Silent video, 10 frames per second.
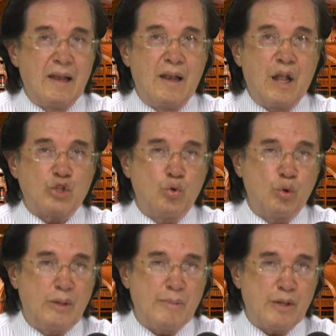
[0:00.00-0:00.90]
Las
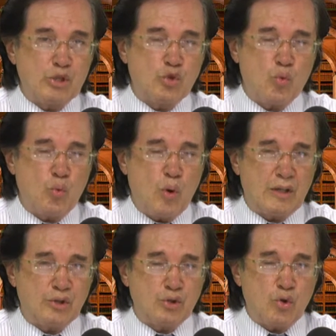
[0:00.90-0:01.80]
últimas
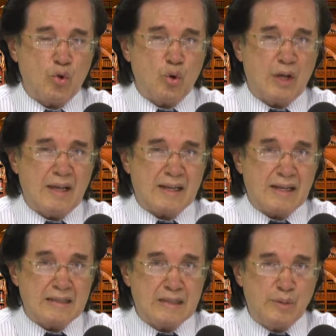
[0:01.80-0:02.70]
cuatro
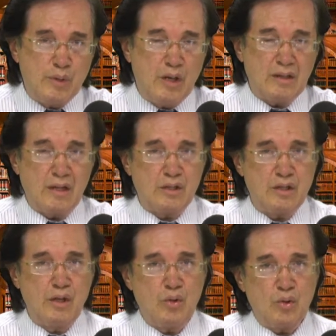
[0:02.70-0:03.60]
guerras civiles del
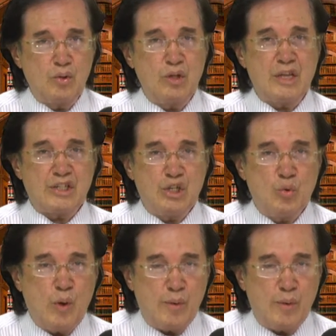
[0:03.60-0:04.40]
siglo XIX,